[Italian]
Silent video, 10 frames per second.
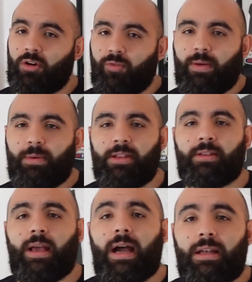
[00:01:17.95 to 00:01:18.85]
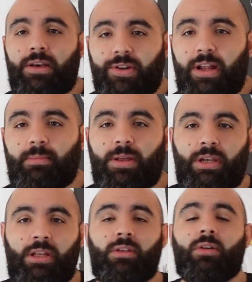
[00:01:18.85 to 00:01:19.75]
Ovviamente al Real
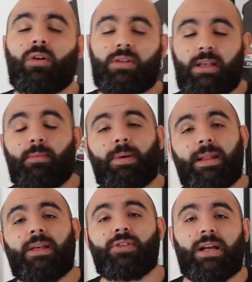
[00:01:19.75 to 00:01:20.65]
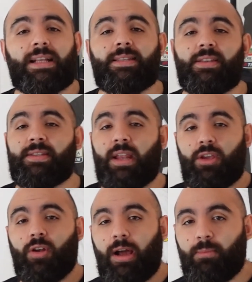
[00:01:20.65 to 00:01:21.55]
Madrid. Stiamo parlando ragazzi di
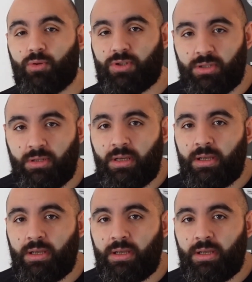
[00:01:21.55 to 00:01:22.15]
Sergio Ramos